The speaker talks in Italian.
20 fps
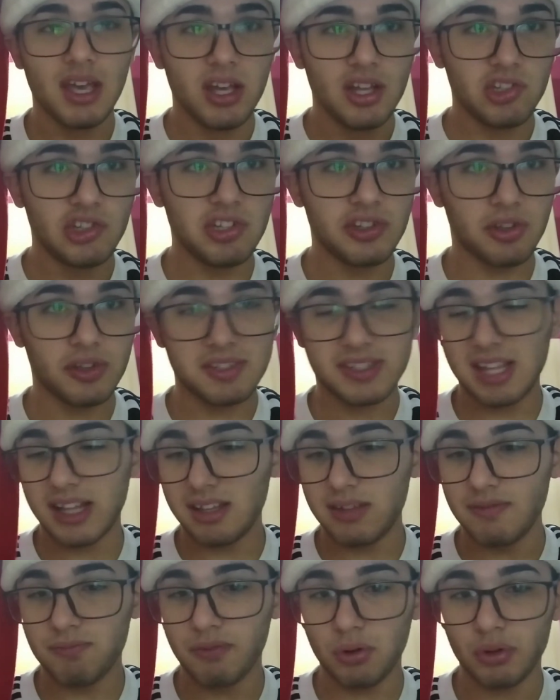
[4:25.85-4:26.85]
Ci sono stati
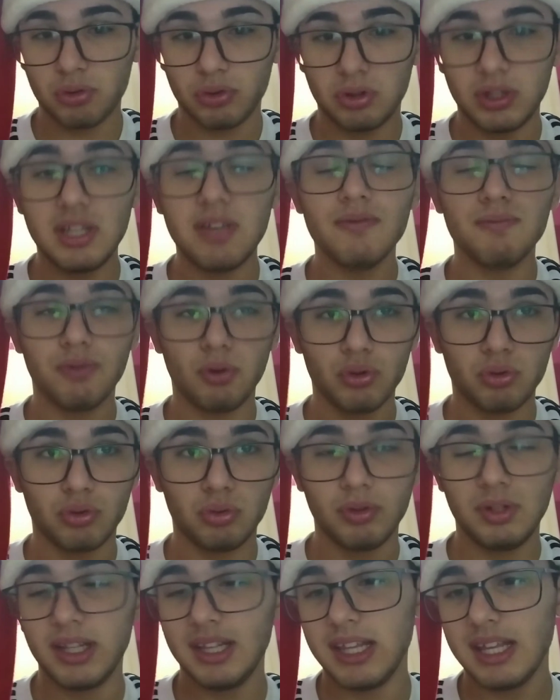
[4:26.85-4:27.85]
infor-
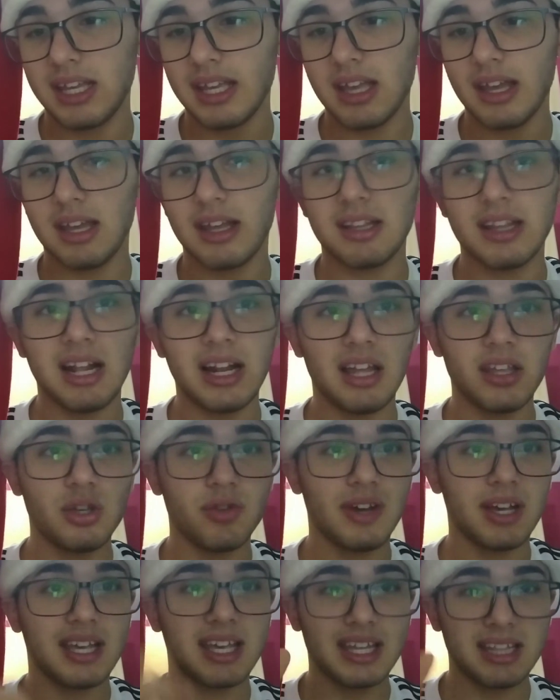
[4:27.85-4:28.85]
infortuni di, eh, della
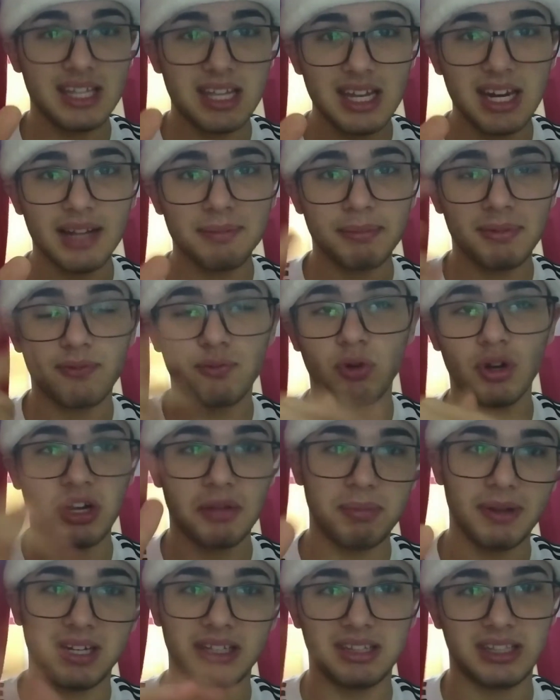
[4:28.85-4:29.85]
Juve che Dira fuori
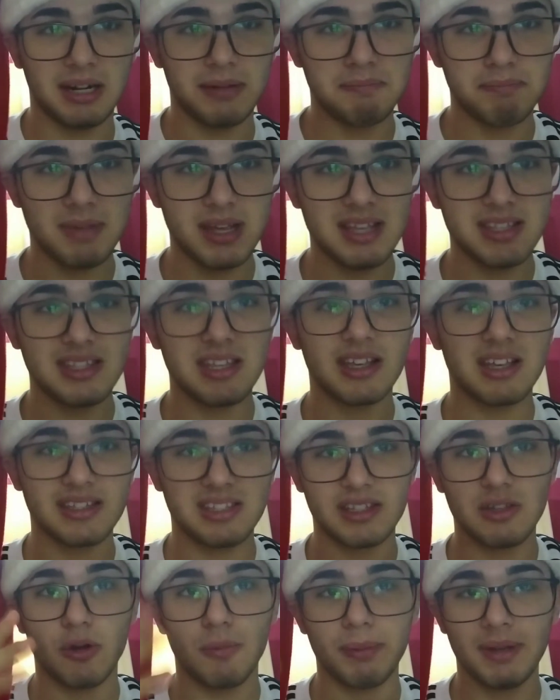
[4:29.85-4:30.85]
per tre mesi che
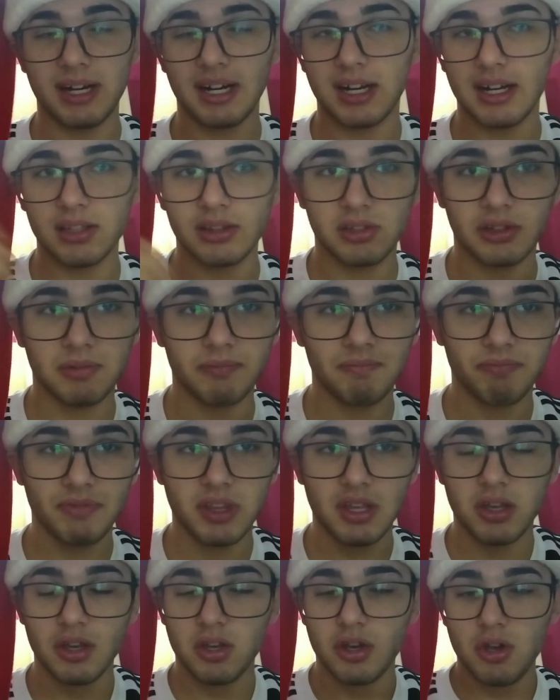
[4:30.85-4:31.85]
si è operato.
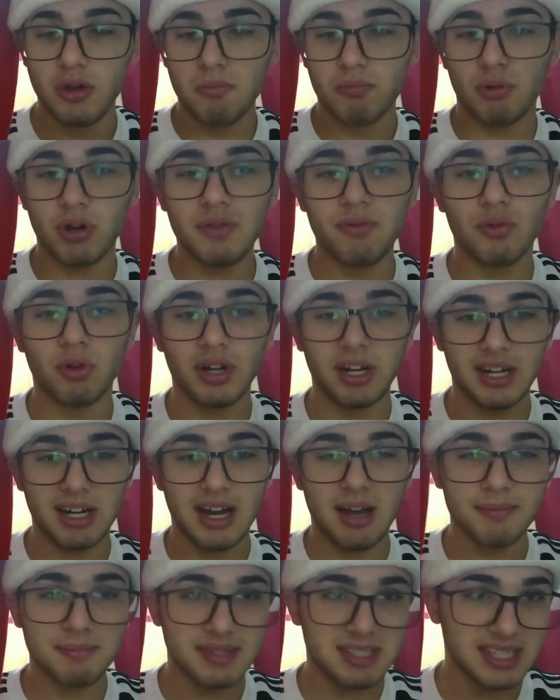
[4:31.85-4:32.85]
Poi fuori
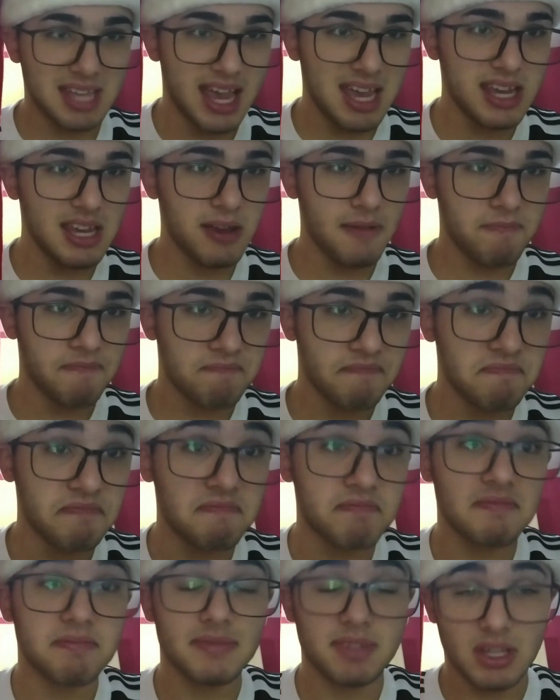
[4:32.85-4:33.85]
Ramsey,
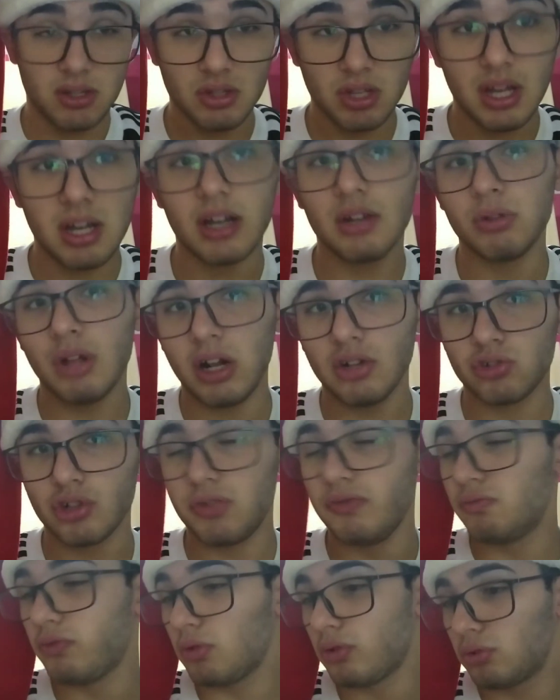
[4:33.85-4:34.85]
un altro
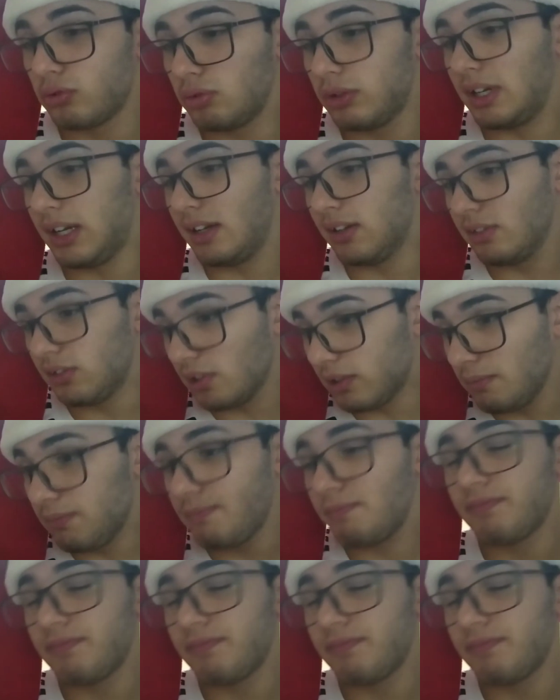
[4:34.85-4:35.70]
infortunato.